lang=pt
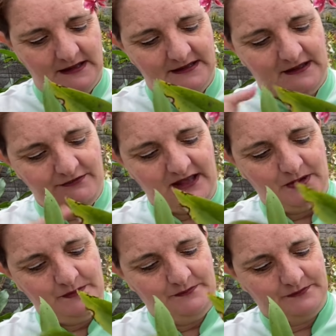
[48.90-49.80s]
tá
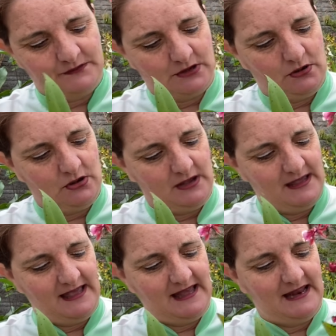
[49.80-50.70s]
vendo? Ó,
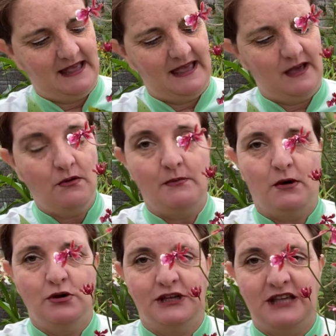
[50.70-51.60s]
ela é uma
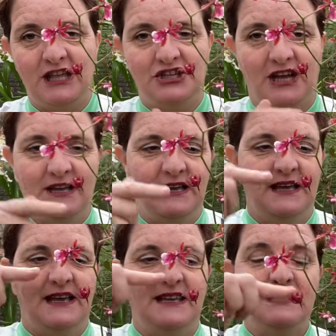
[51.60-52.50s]
orquídea
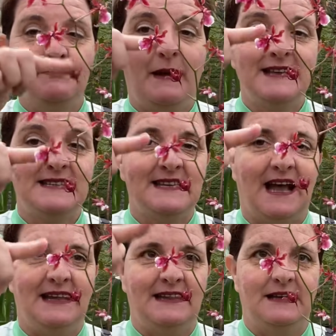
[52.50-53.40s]

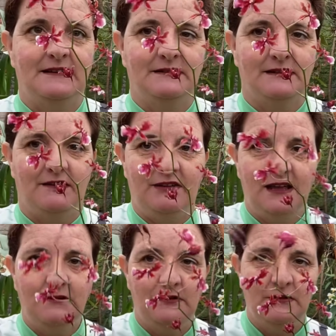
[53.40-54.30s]
espaçada, tá
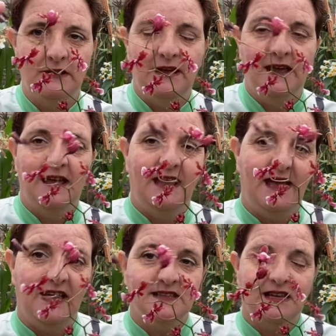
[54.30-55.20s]
vendo?
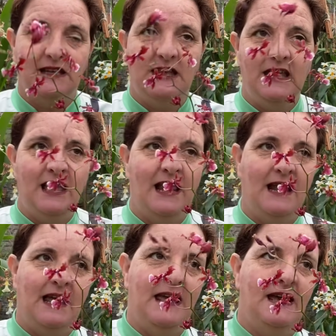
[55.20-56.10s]
Essa aqui,
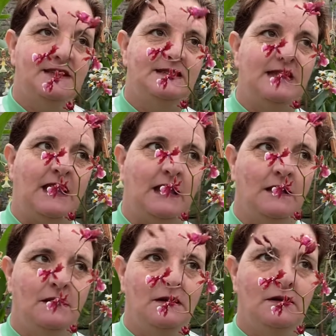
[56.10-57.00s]
ela é assim,
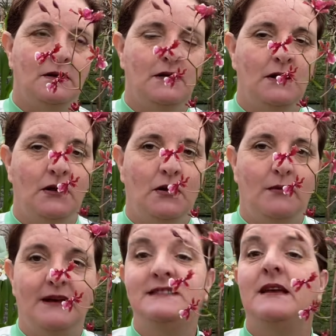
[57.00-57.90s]

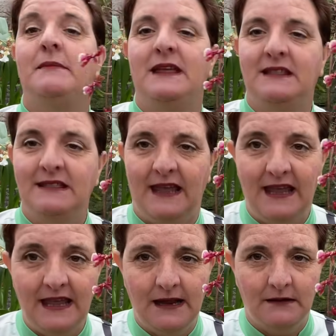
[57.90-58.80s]
uma
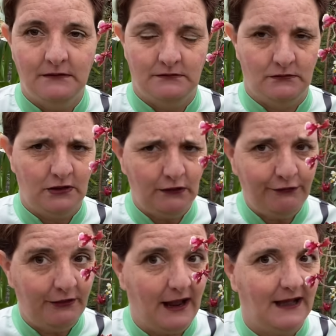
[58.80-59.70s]
sementeira muito
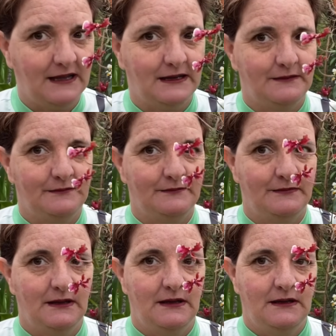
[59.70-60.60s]
fraca,
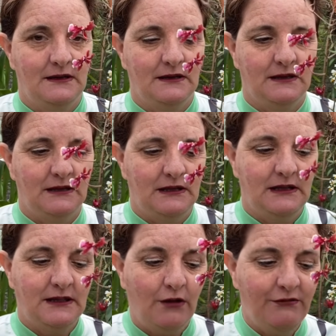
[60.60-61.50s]
que
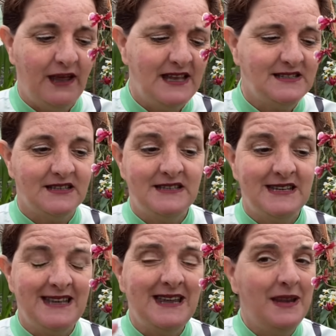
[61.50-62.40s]
talvez
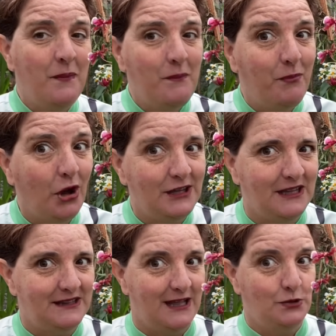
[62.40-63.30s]
assim não pode
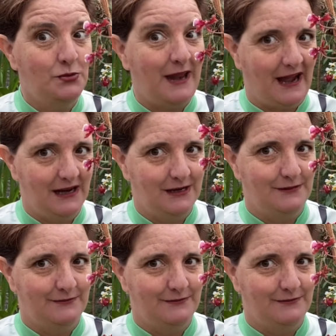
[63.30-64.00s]
até durar,